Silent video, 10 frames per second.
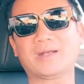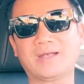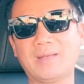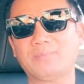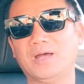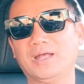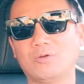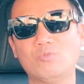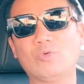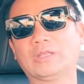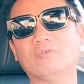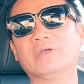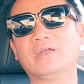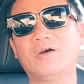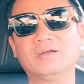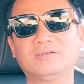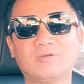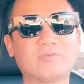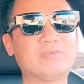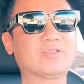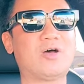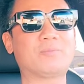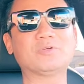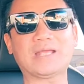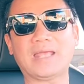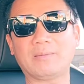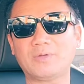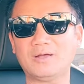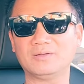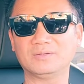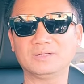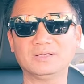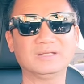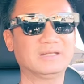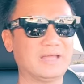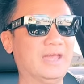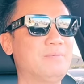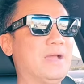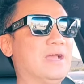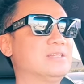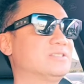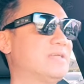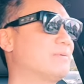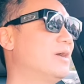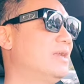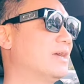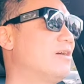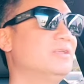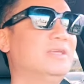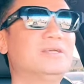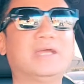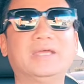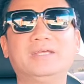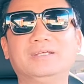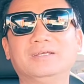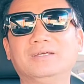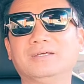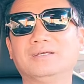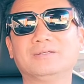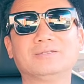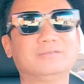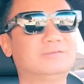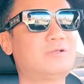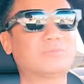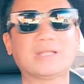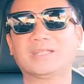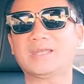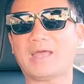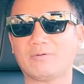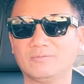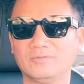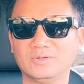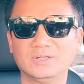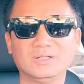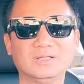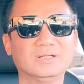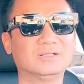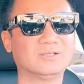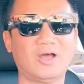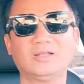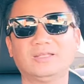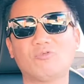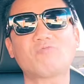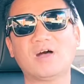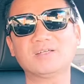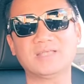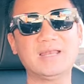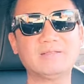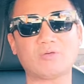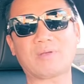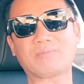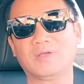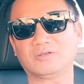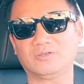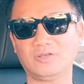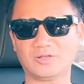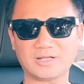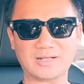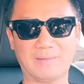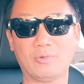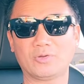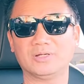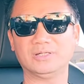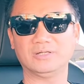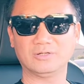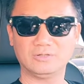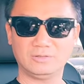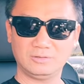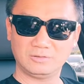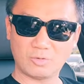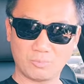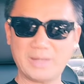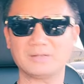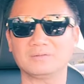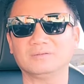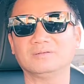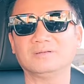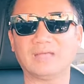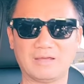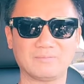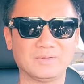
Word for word: cái khắp nơi cũng quy tụ về đó trong cái phiên tòa buổi sáng ngày hôm đó để mà xem coi là có những cái ờ, thông tin như thế nào đó thì quốc võ sẽ liên tục cập nhật cho tất cả mọi người cùng biết ha